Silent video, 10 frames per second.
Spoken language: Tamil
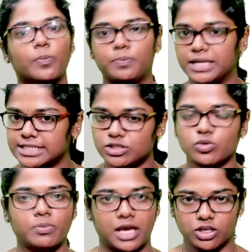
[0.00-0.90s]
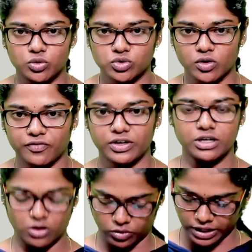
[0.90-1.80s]
ப்ளீஸ் டூ மேக் யூஸ் ஆஃப் இட்
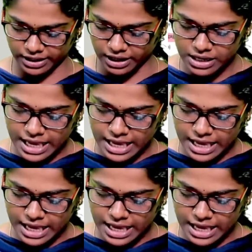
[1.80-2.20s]
ஓகேங்களா